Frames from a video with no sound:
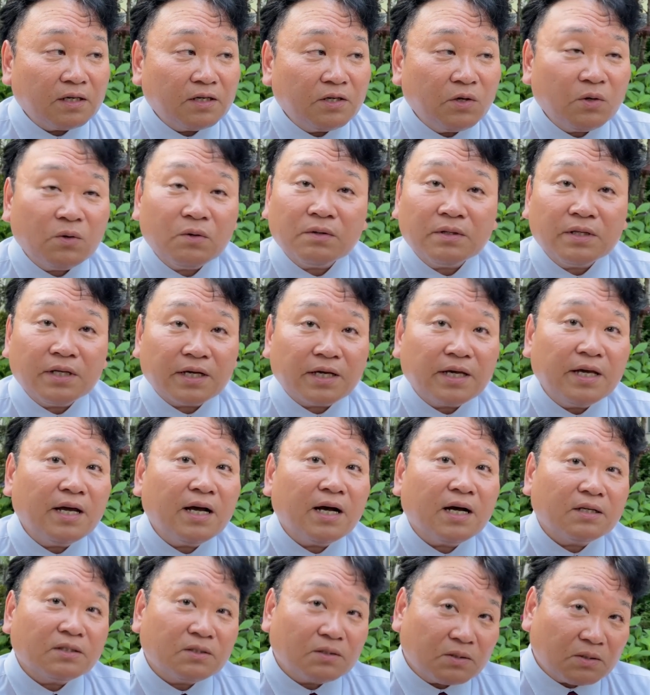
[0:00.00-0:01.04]
基本ね啓
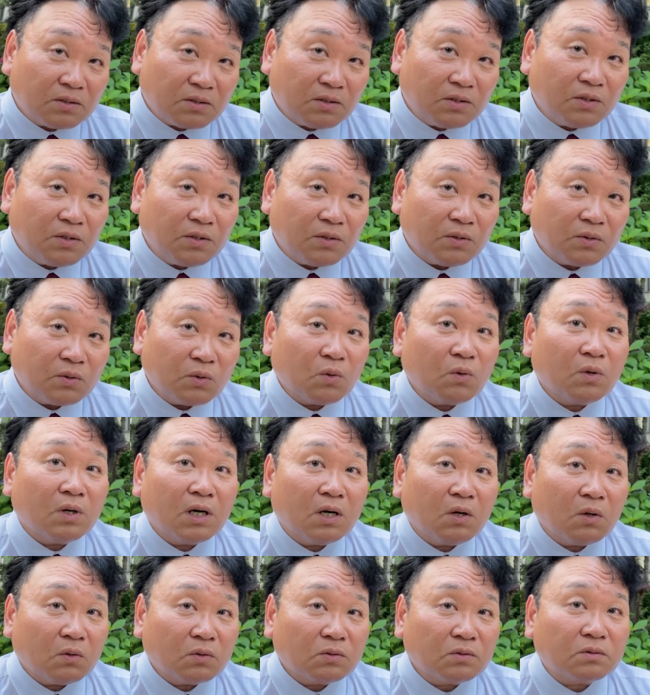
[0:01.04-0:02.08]
発っていう動
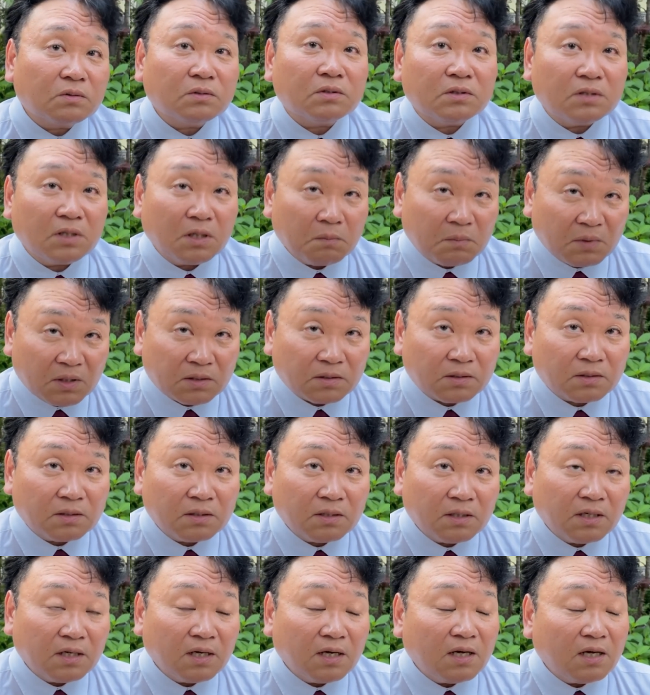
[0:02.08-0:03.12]
画を作っています
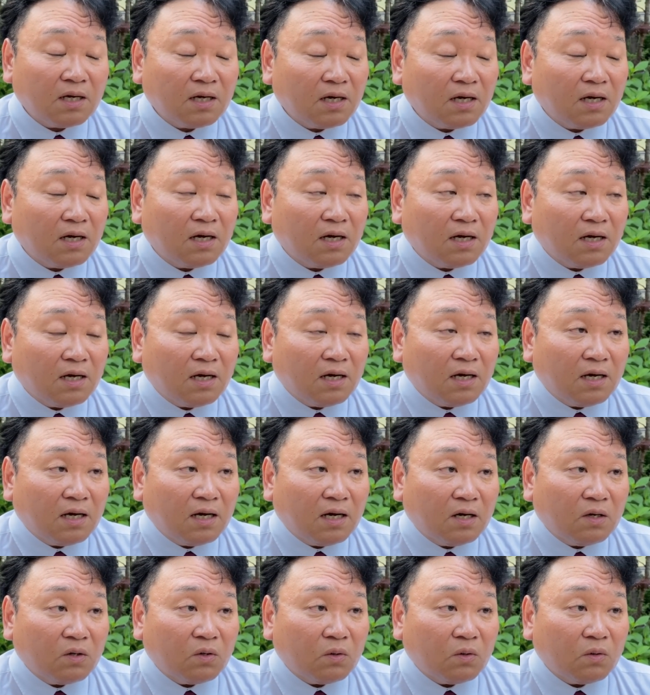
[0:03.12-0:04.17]

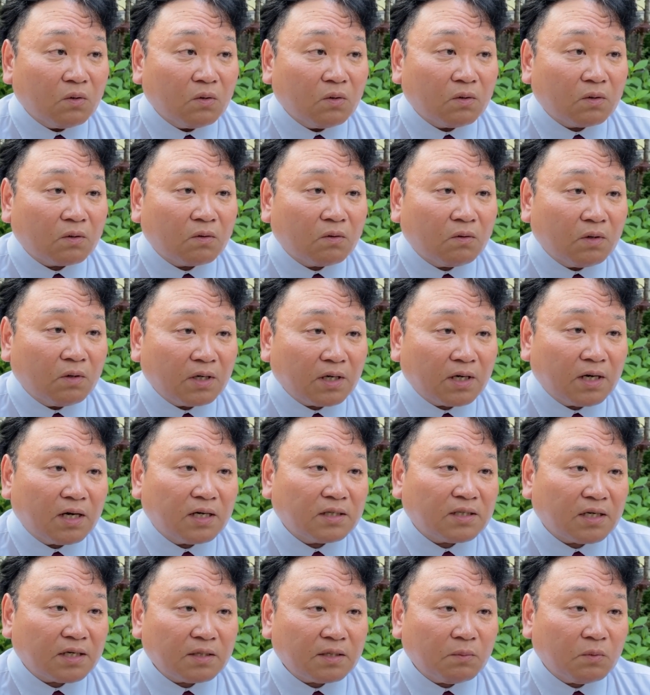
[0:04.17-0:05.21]
あのこれか
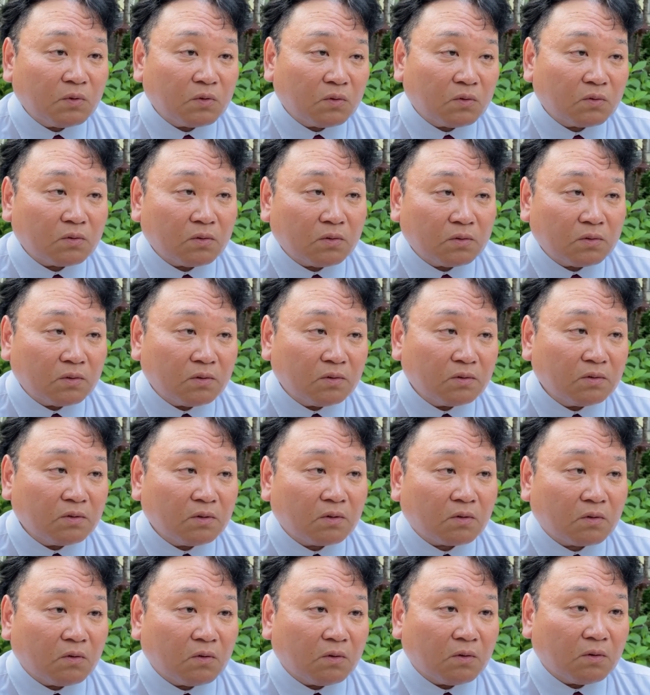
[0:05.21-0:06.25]
ら先もどんどんどん
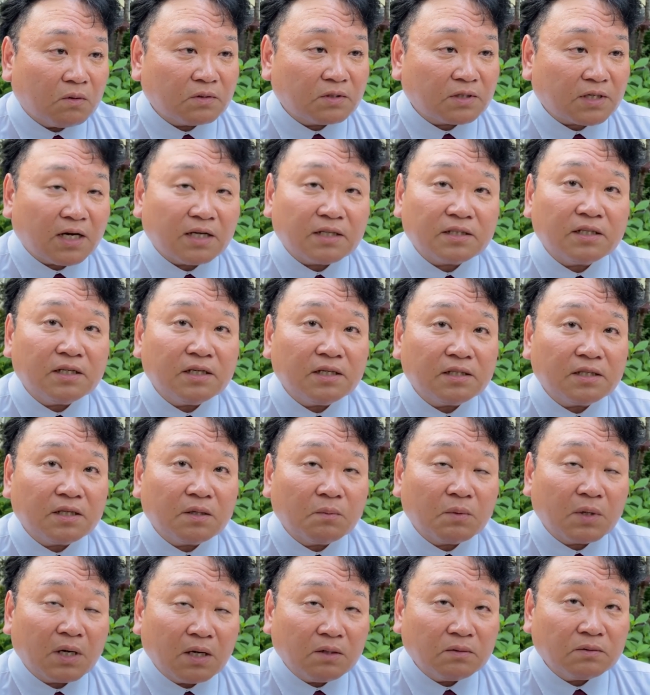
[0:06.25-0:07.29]
どんこう使っていって
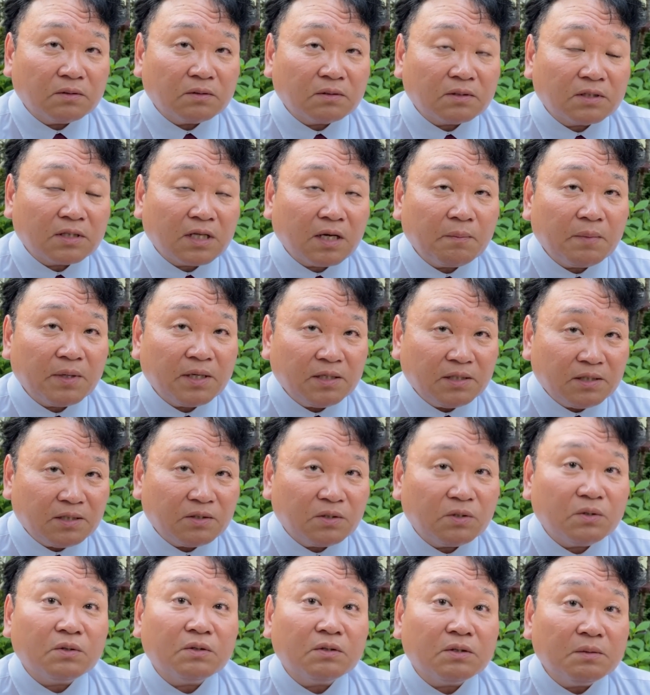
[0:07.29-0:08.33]
もらうためにっ
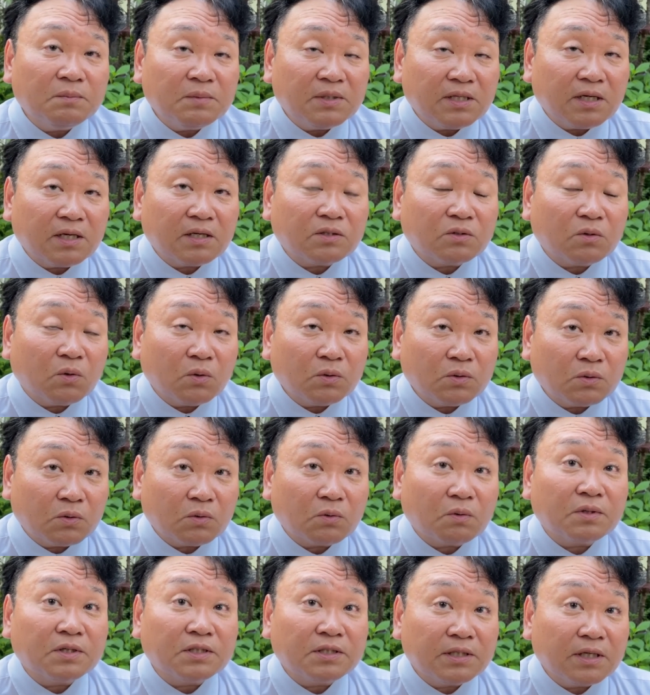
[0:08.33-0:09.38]
ていう意味でそういうこ
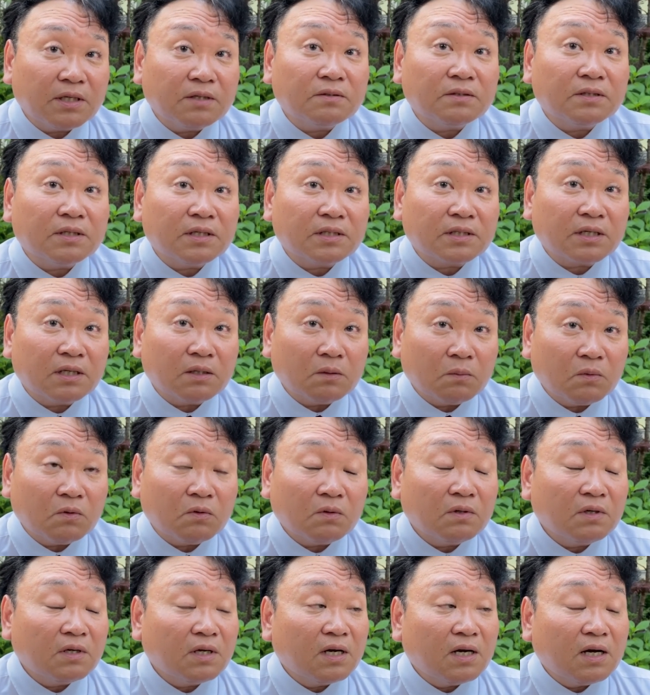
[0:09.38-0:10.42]
とにしてるんですけども
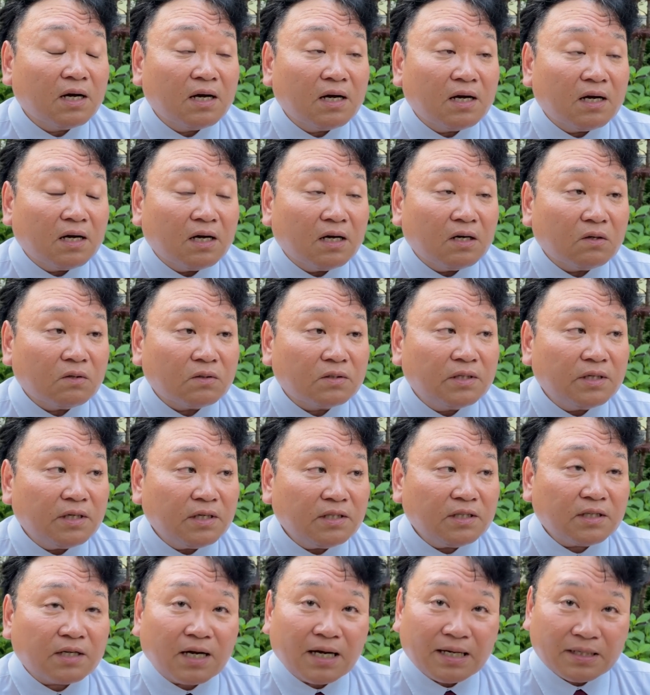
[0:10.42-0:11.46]
あの
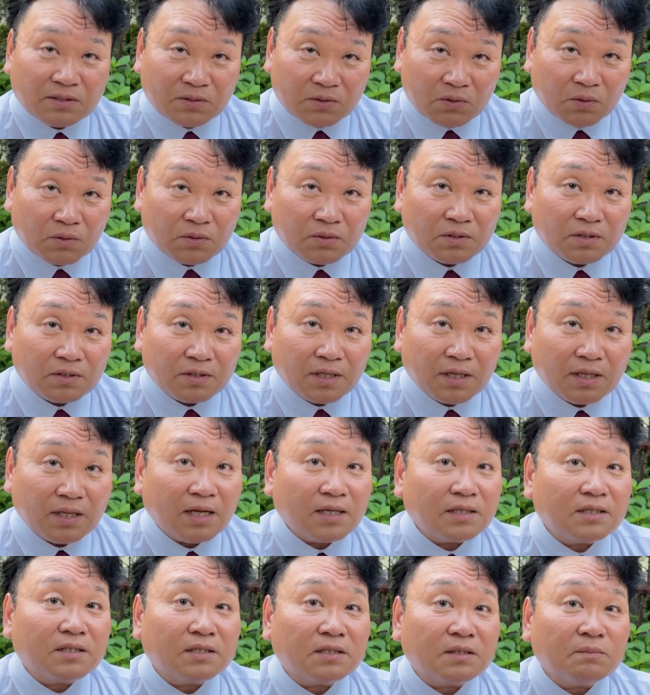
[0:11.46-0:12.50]
政治活動って
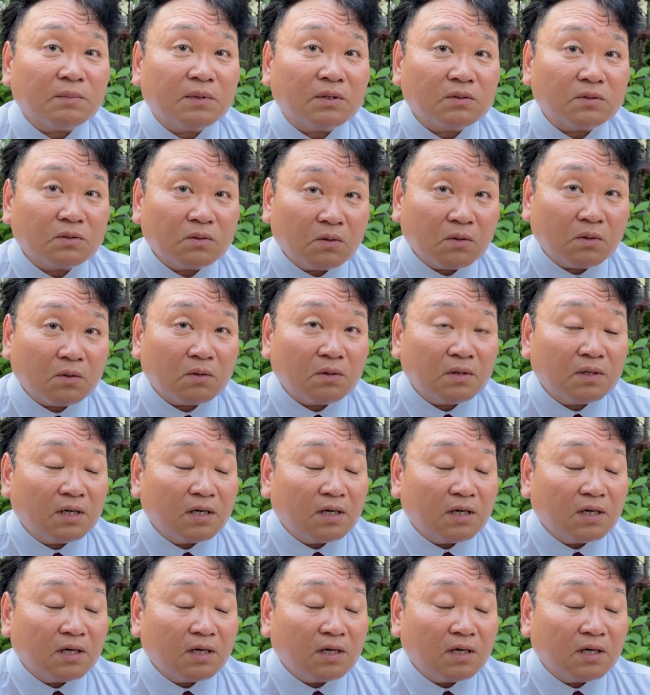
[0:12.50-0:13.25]
なってしまうと